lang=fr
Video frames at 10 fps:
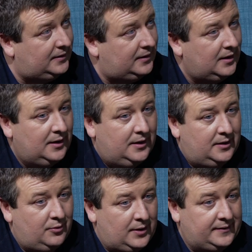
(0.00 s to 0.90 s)
et,
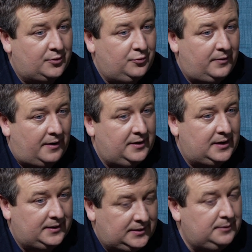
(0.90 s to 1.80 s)
on l'a découvert
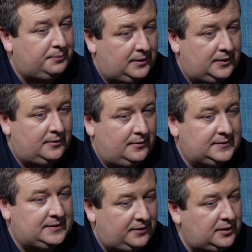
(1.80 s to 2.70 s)
avec l'équipe. Et
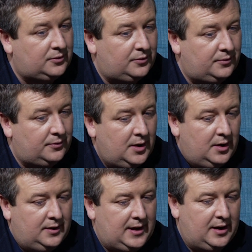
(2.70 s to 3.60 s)
euh, c'est vrai qu'il
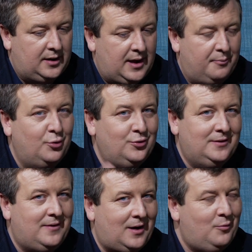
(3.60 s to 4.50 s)
y, y, a un bon
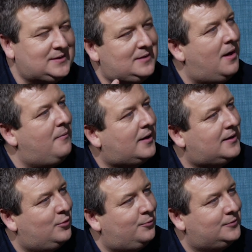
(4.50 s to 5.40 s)
univers. Et moi, ce qui m'a
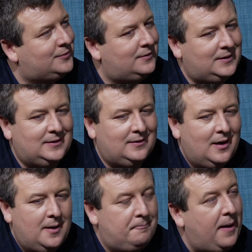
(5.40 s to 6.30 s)
marqué le plus, Odeline,
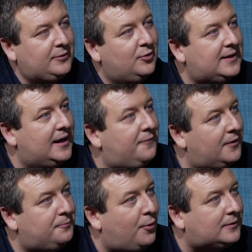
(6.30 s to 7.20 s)
pas de
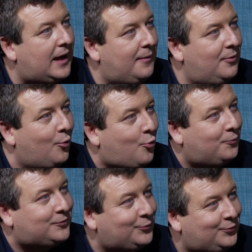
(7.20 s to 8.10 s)
téléphone portable, on
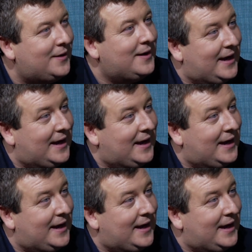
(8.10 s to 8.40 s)
coupe tout.